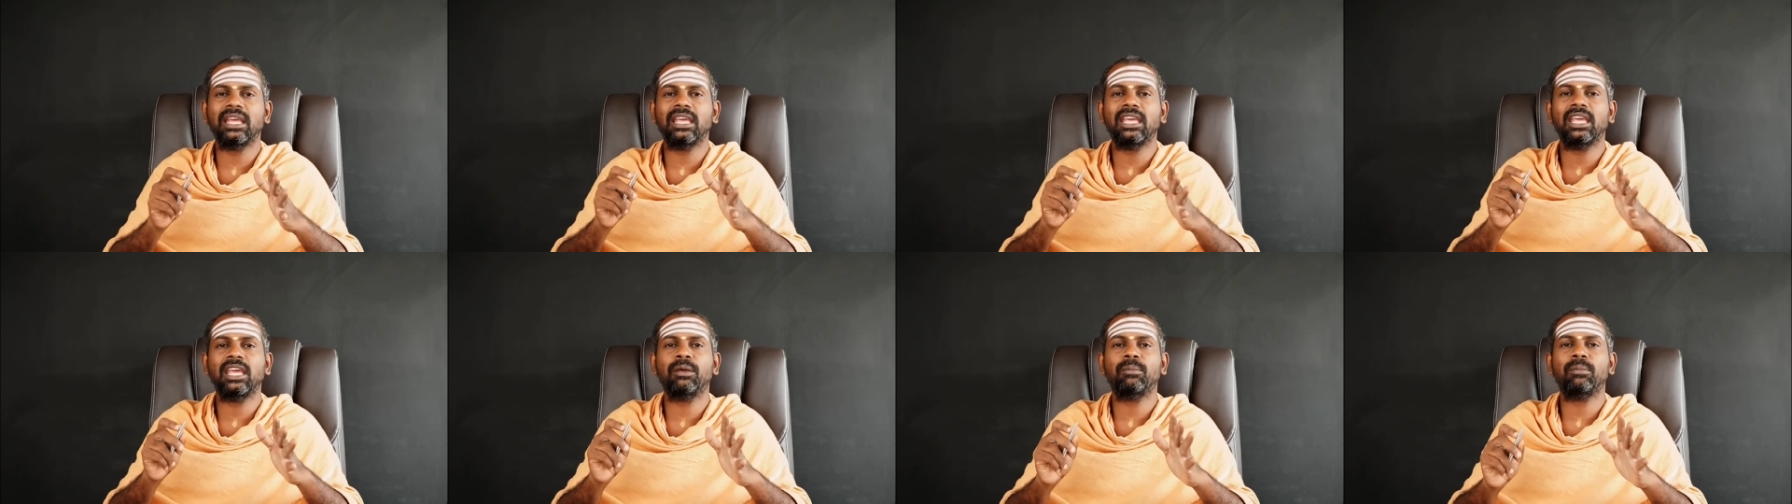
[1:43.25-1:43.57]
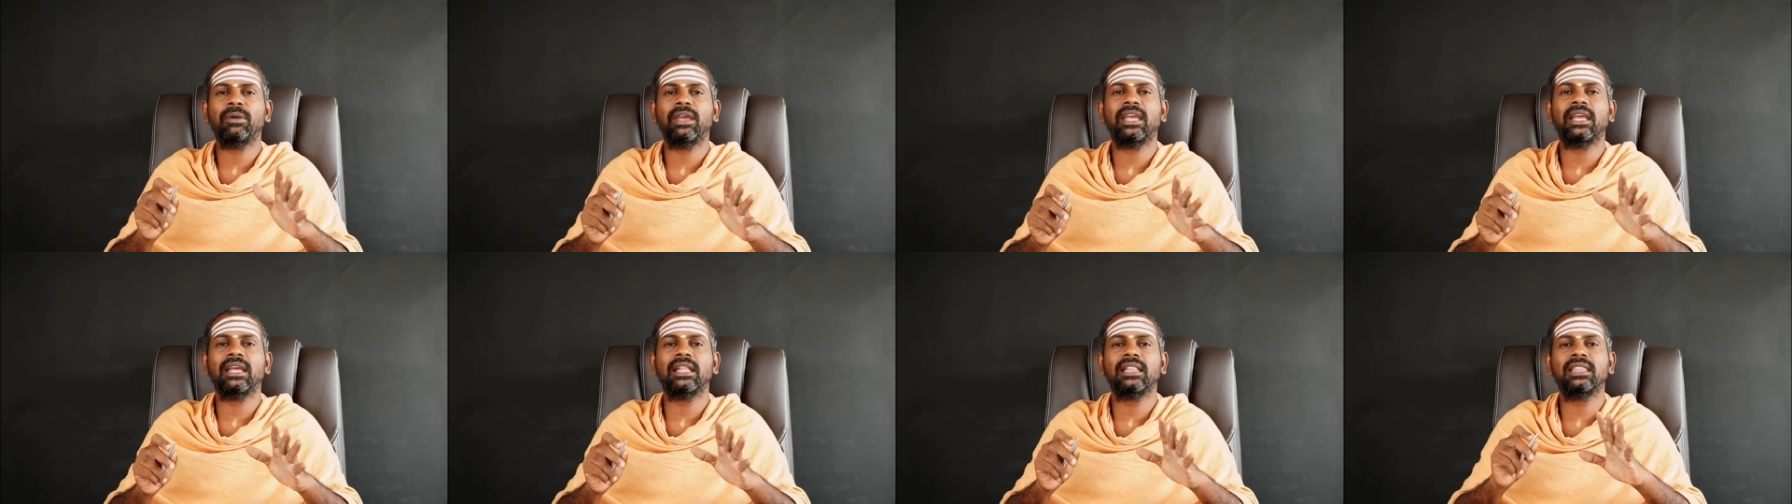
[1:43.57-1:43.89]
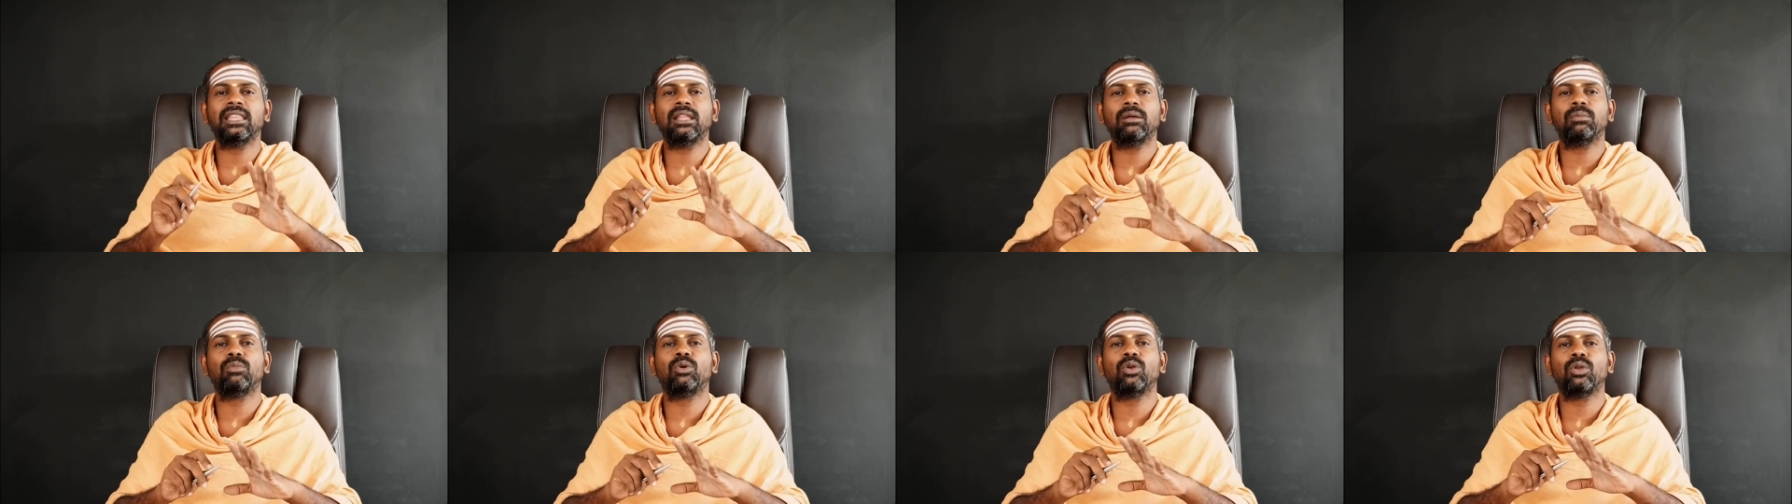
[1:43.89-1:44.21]
எங்கேயுமே
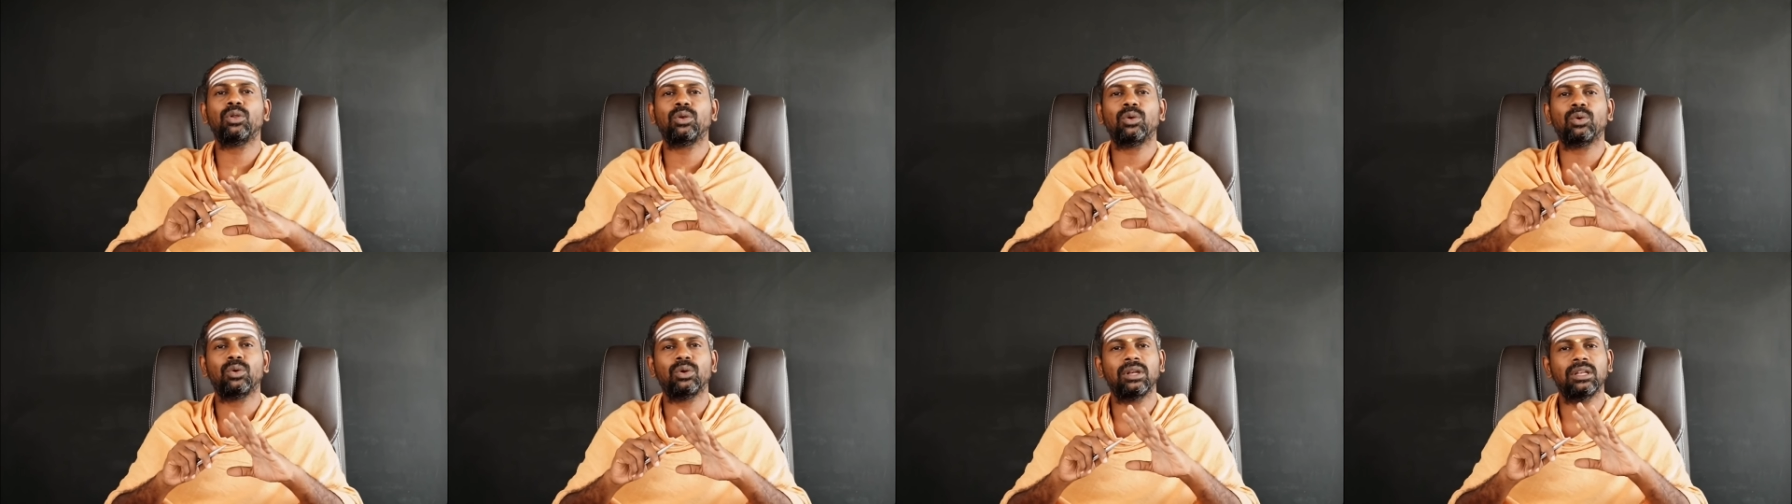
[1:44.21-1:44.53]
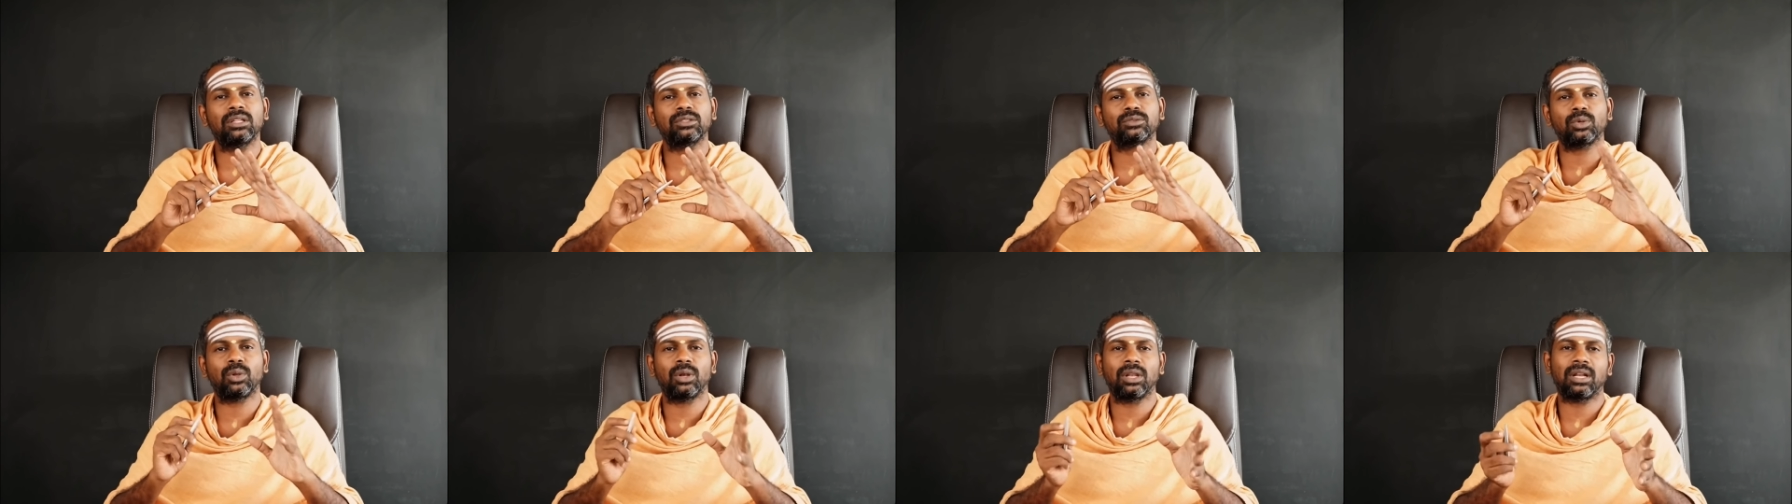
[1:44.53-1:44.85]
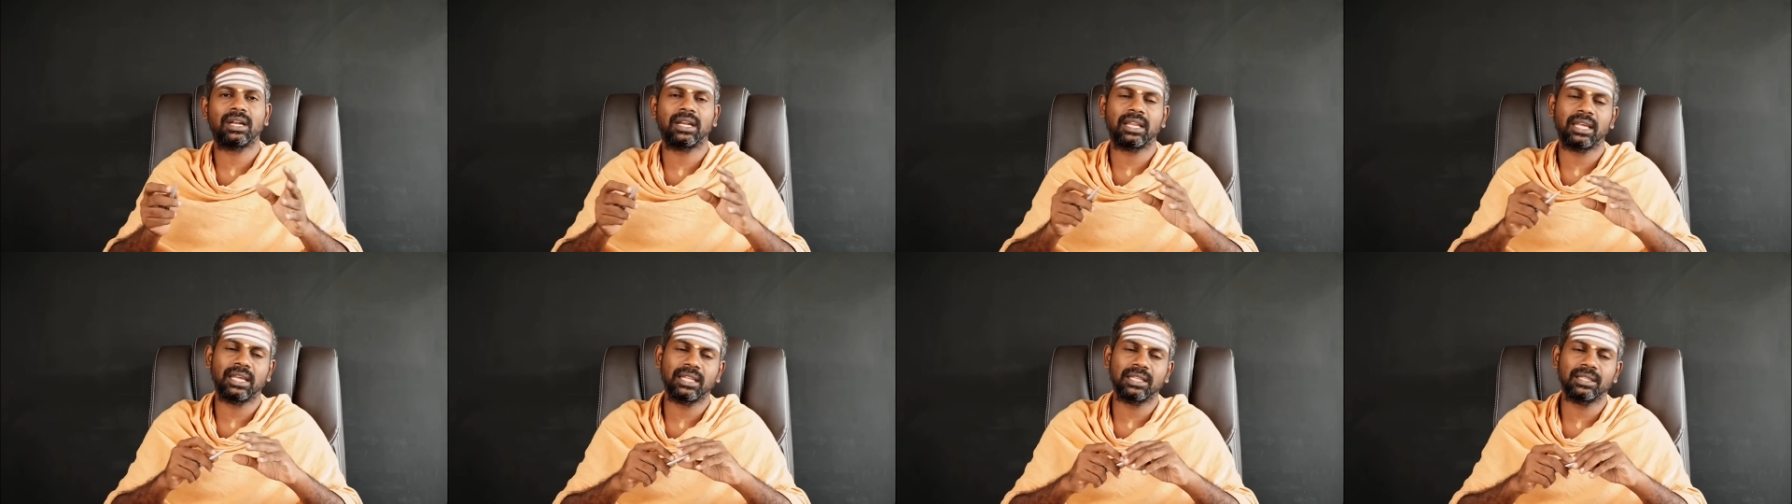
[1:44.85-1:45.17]
எந்த மூல நூல்களையும் சொல்ல
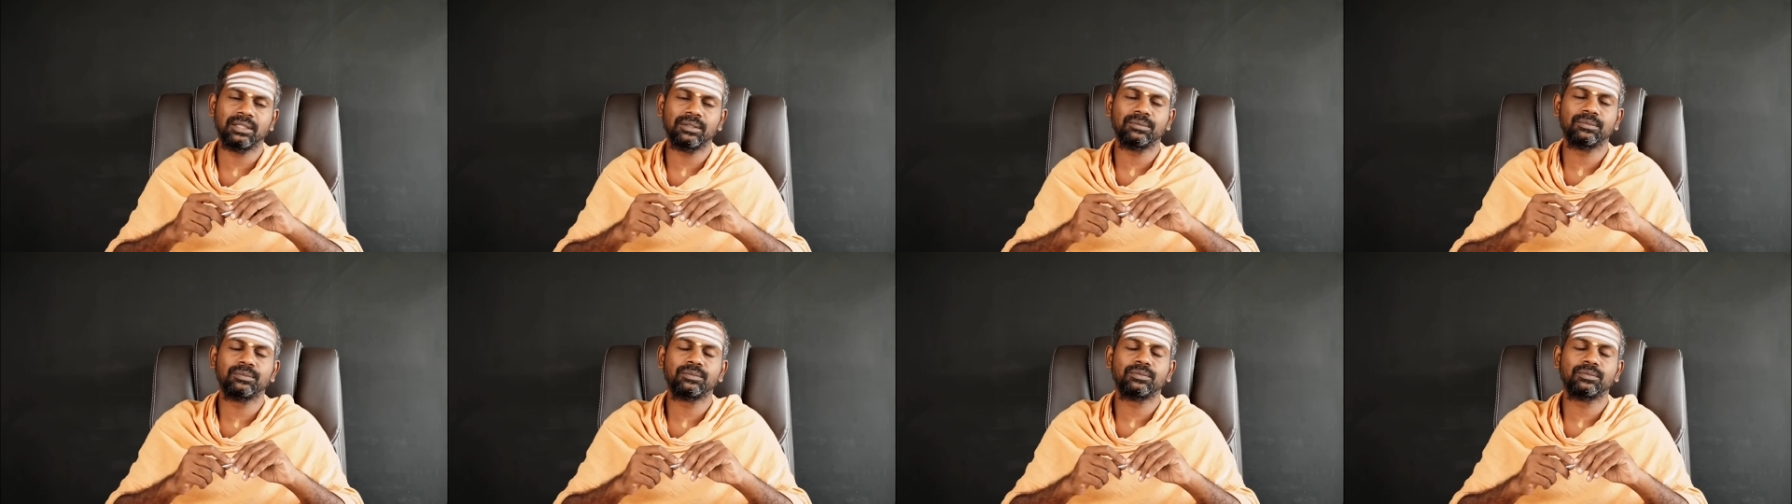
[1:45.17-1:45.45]
கிடையாது